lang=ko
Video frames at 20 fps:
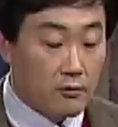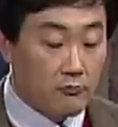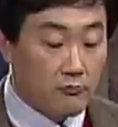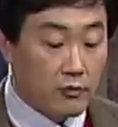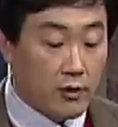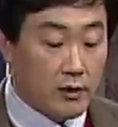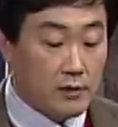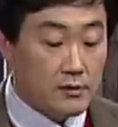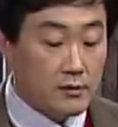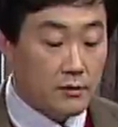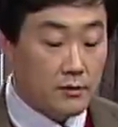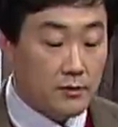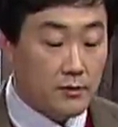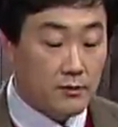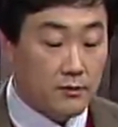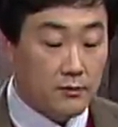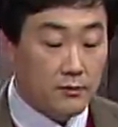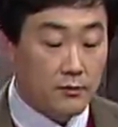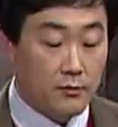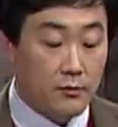구약
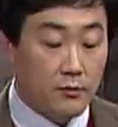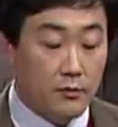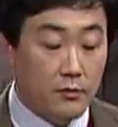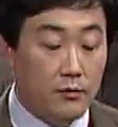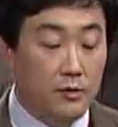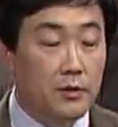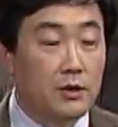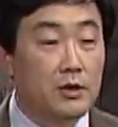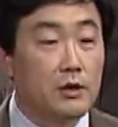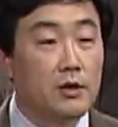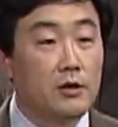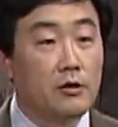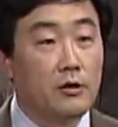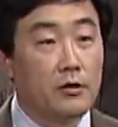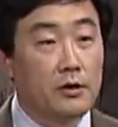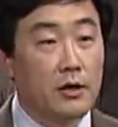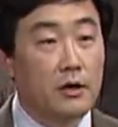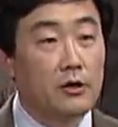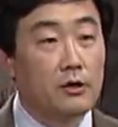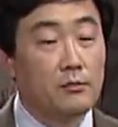성경도 이
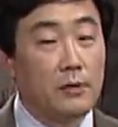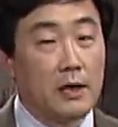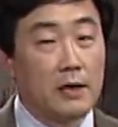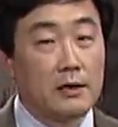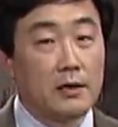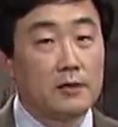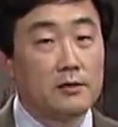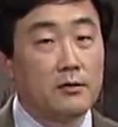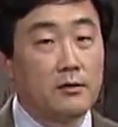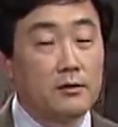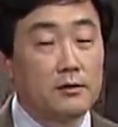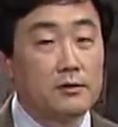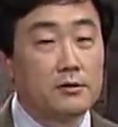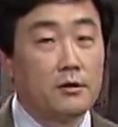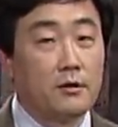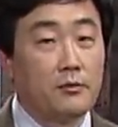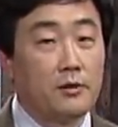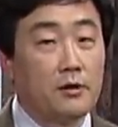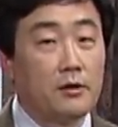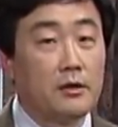영향을 받아서
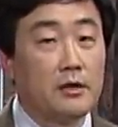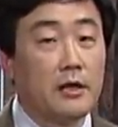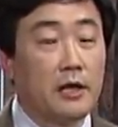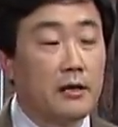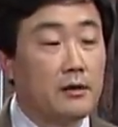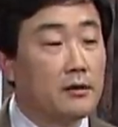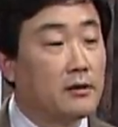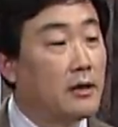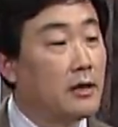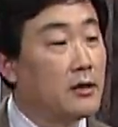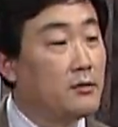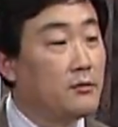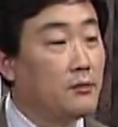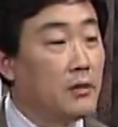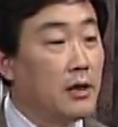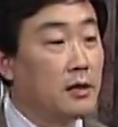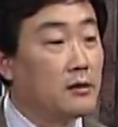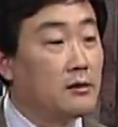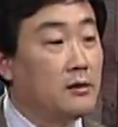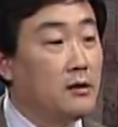어쩌면 얘들라는
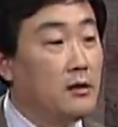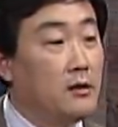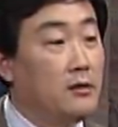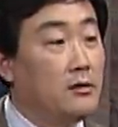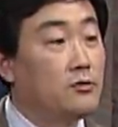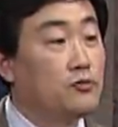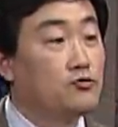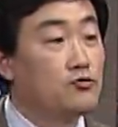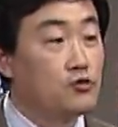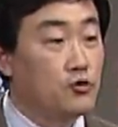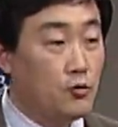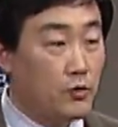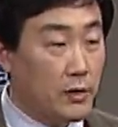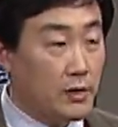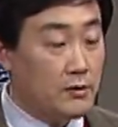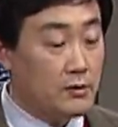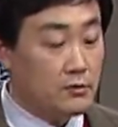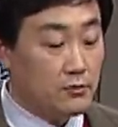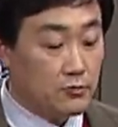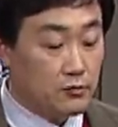말을
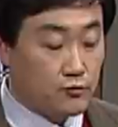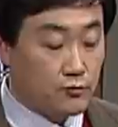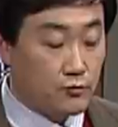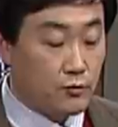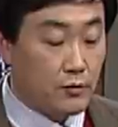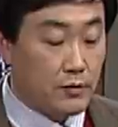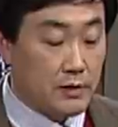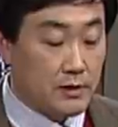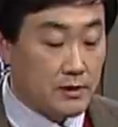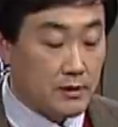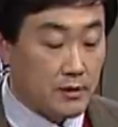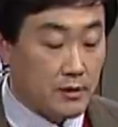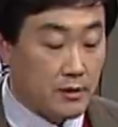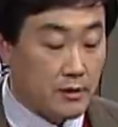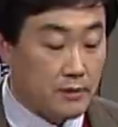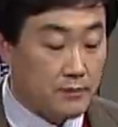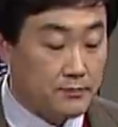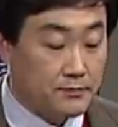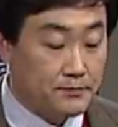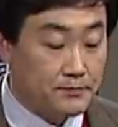수용했을 수도 있어요.